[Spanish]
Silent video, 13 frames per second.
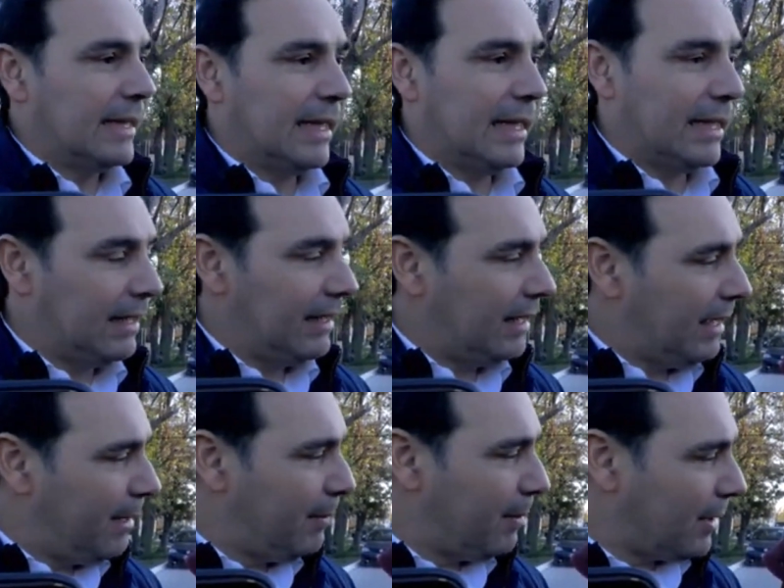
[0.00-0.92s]

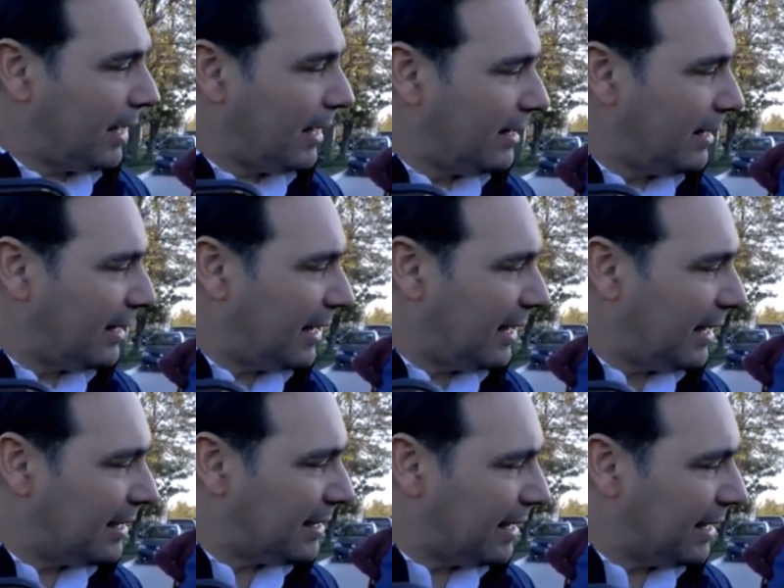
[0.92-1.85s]
que es importante
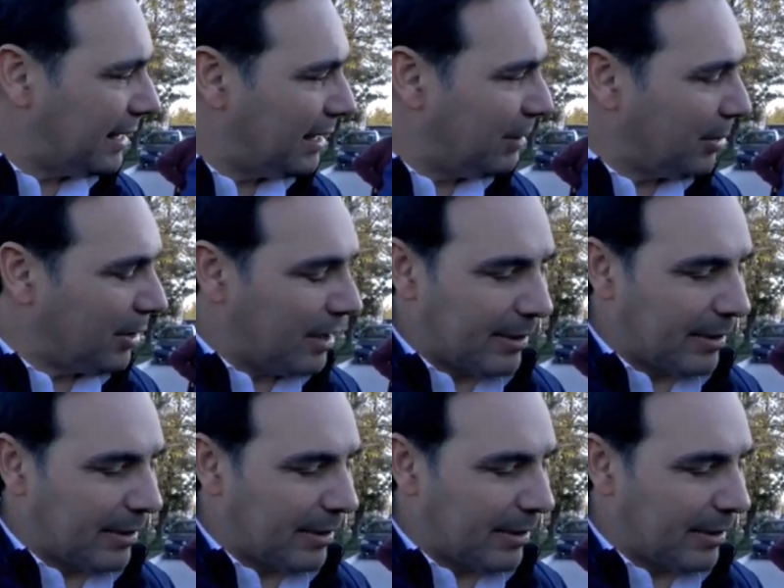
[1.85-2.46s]
tener ese tipo de